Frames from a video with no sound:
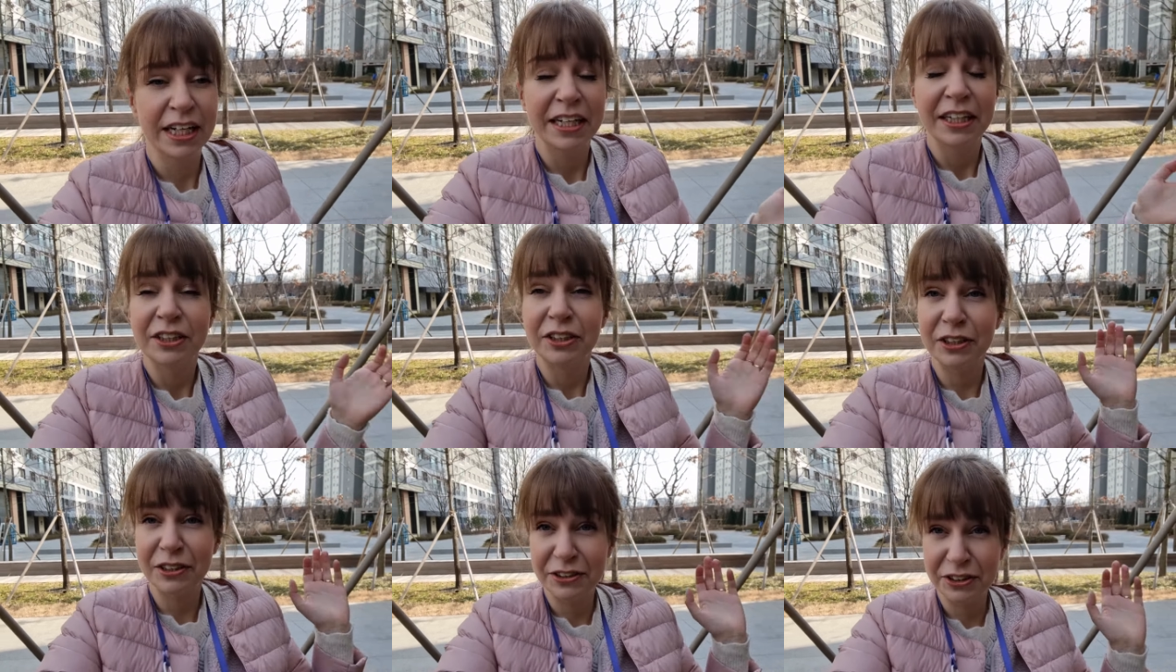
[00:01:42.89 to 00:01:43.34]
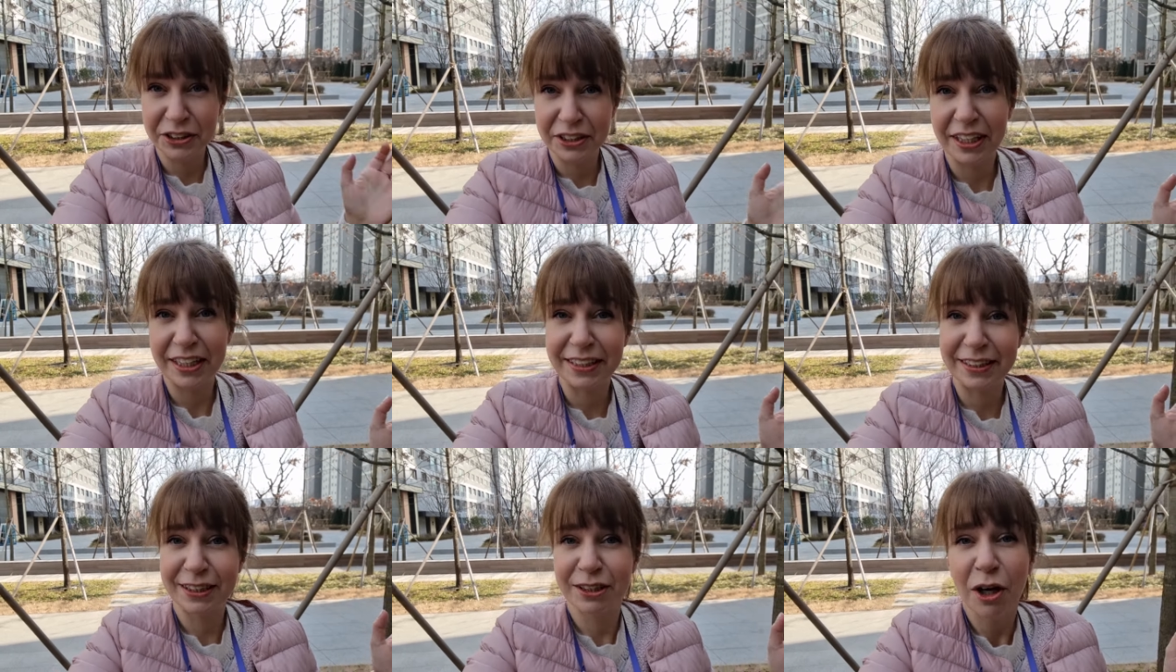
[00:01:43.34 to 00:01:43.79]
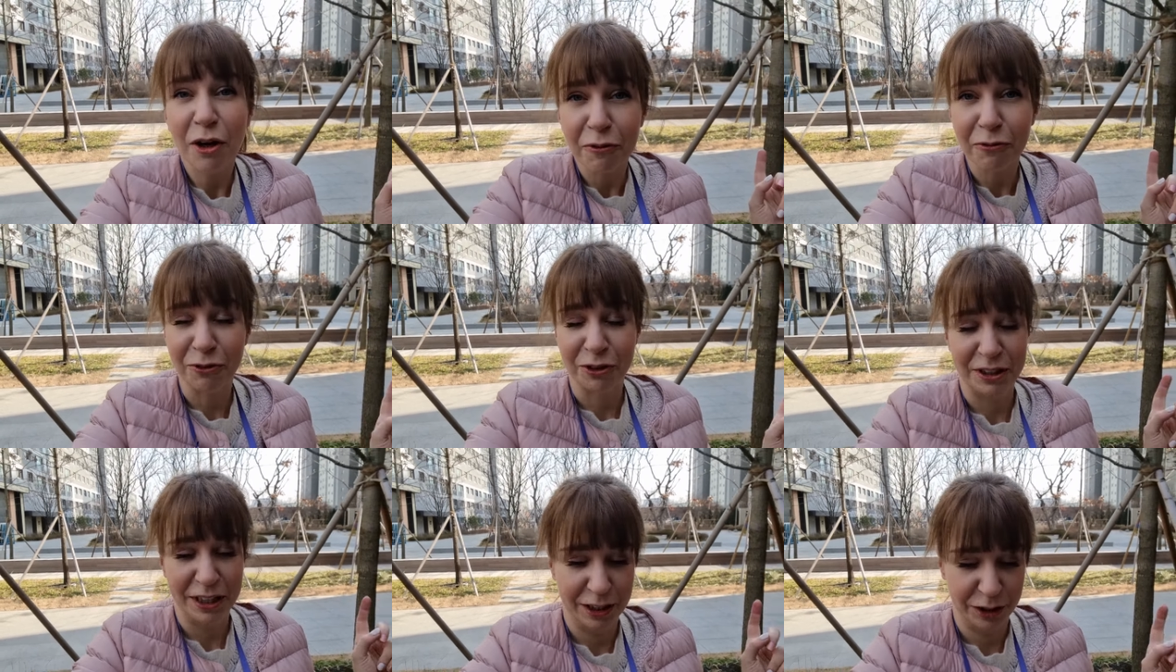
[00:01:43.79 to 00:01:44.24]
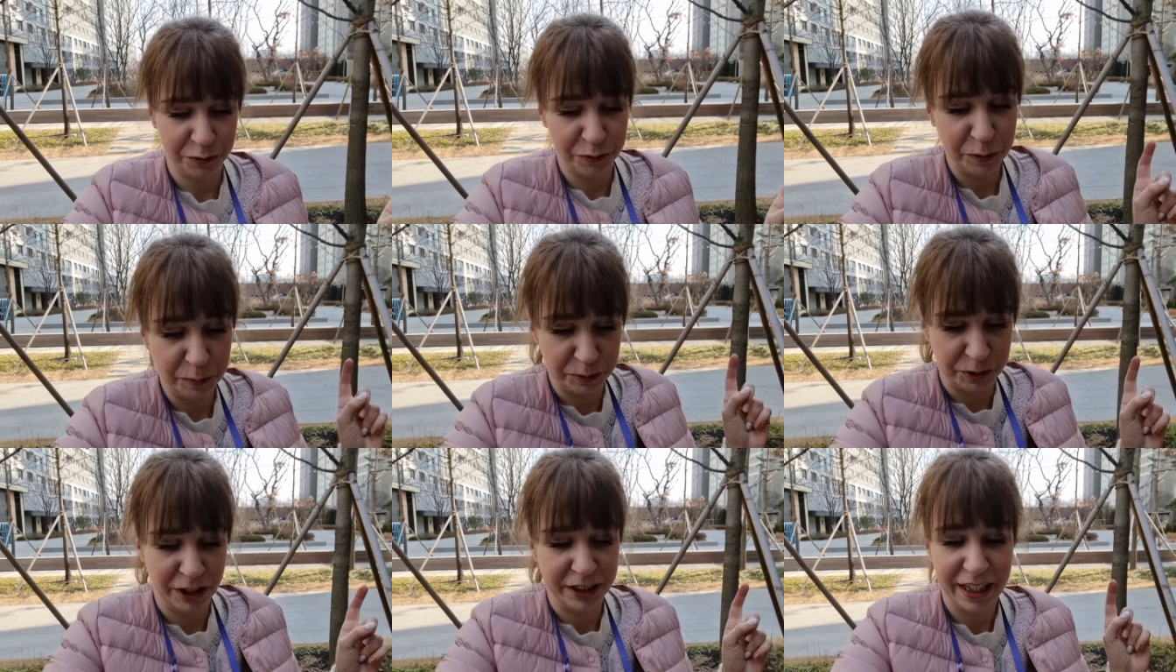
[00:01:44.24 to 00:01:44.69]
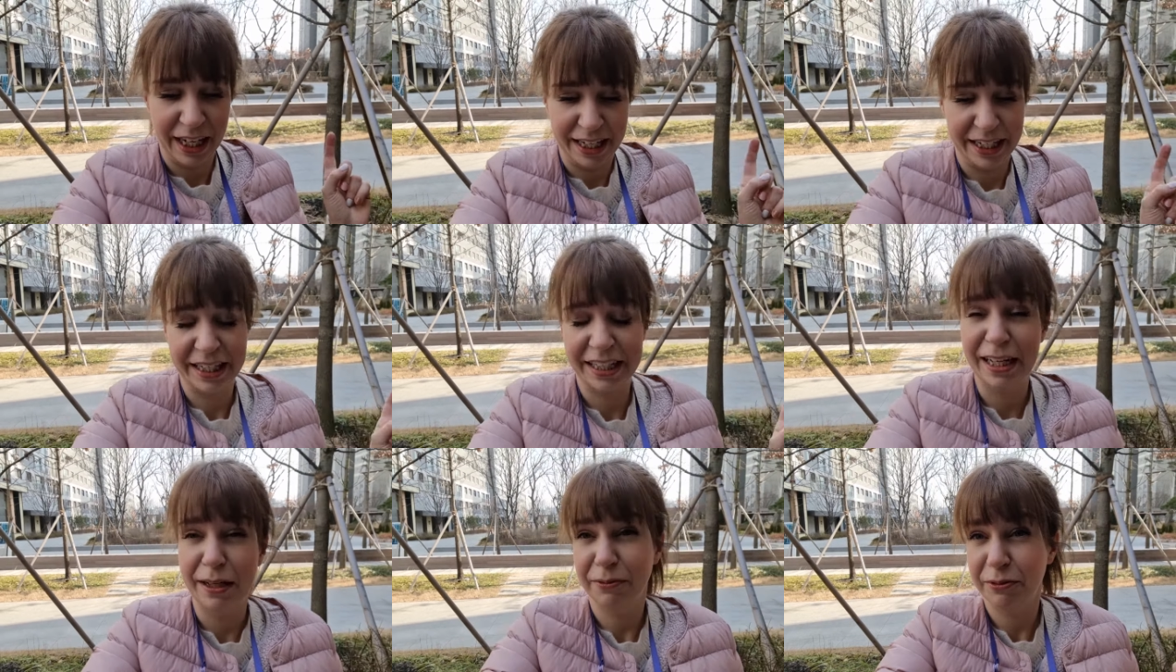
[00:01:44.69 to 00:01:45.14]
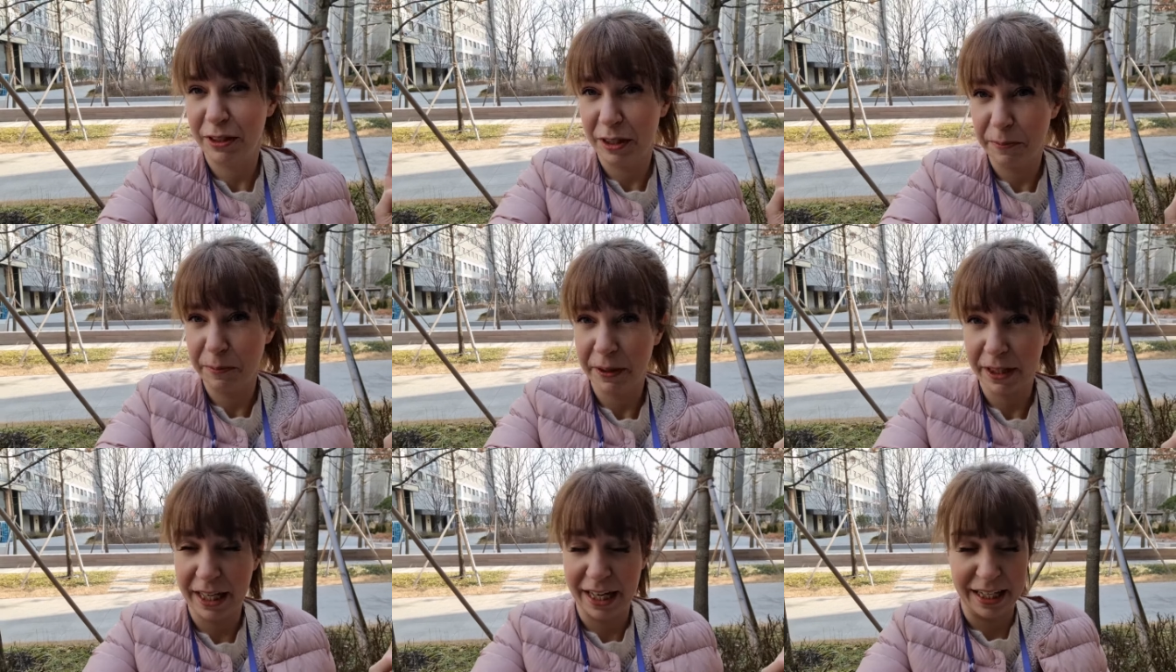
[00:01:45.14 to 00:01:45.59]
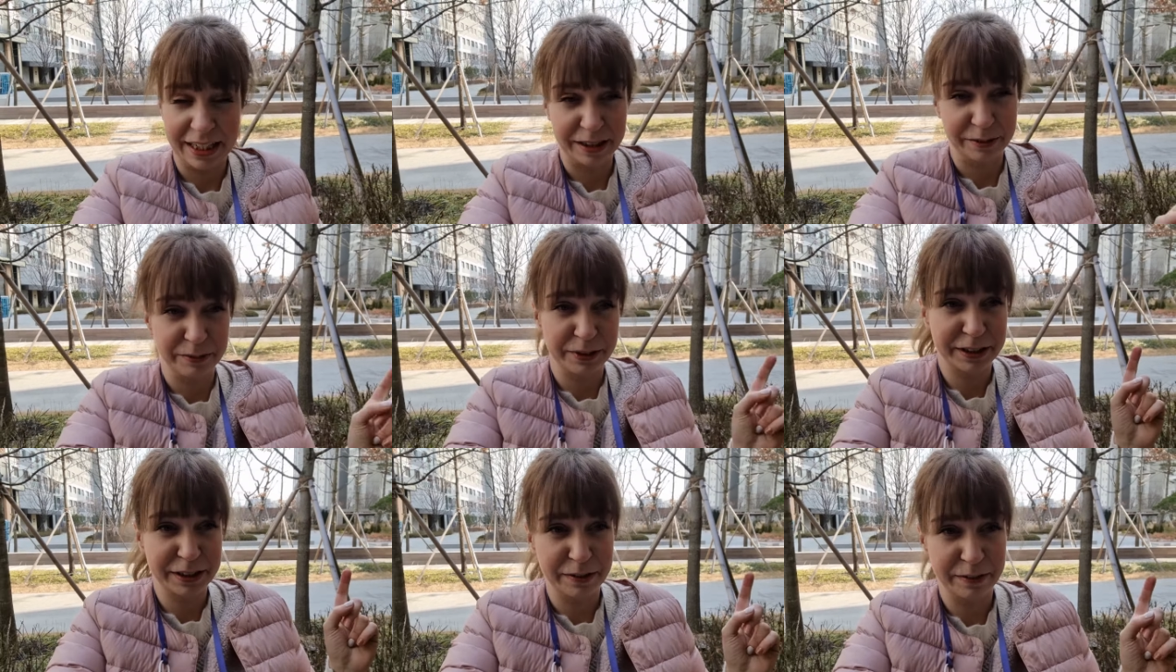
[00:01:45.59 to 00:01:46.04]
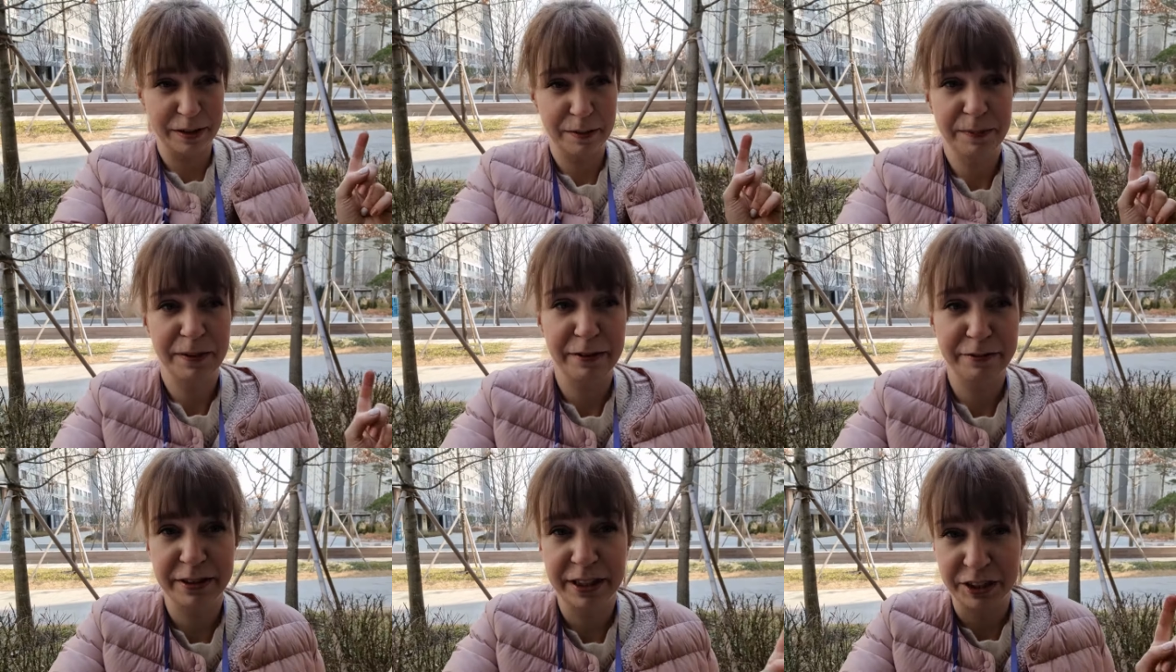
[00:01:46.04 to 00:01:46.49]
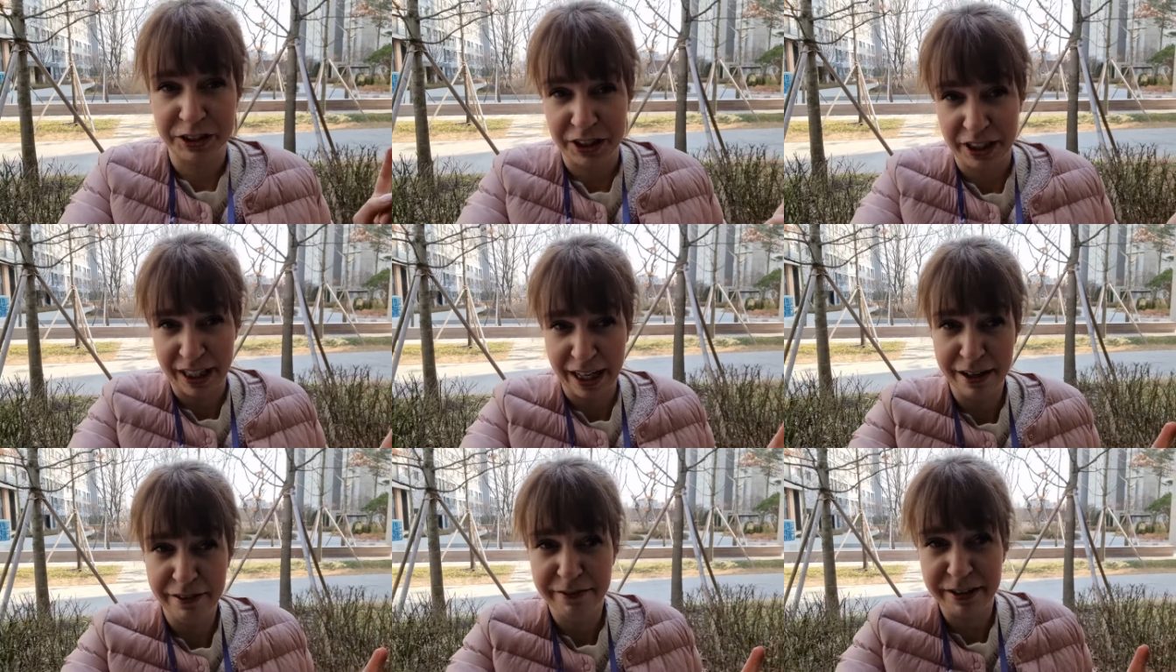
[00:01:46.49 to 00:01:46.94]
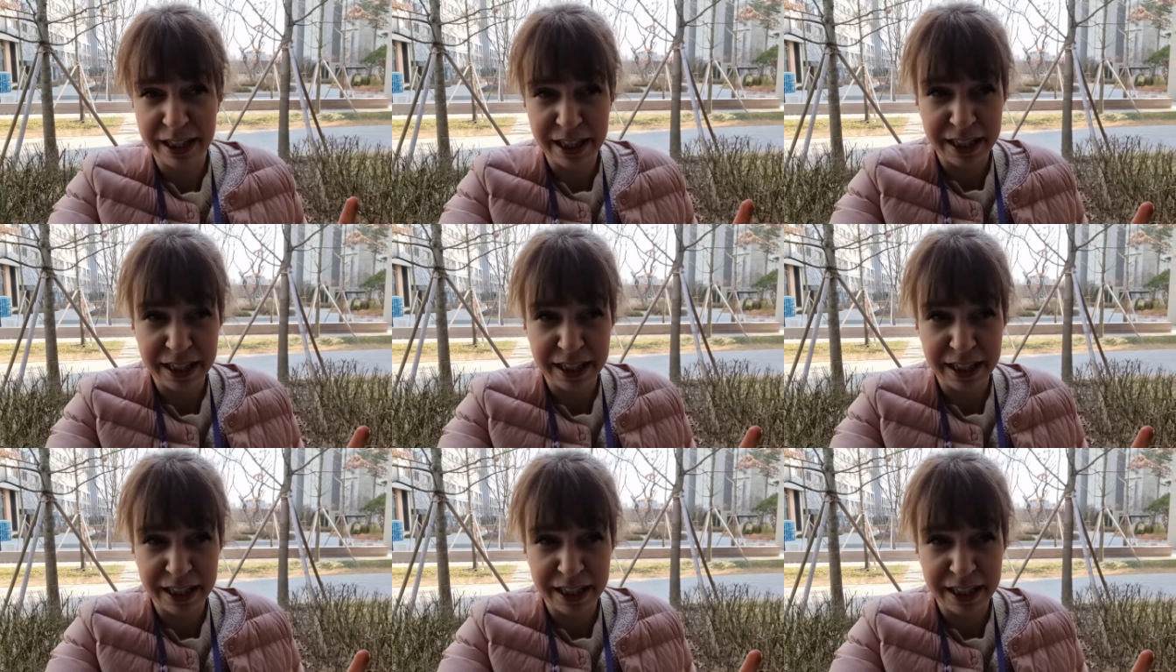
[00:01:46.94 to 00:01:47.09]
czy dzisiaj znowu też wyprzedali chleb w tej piekarni, bo jestem naprawdę ciekawa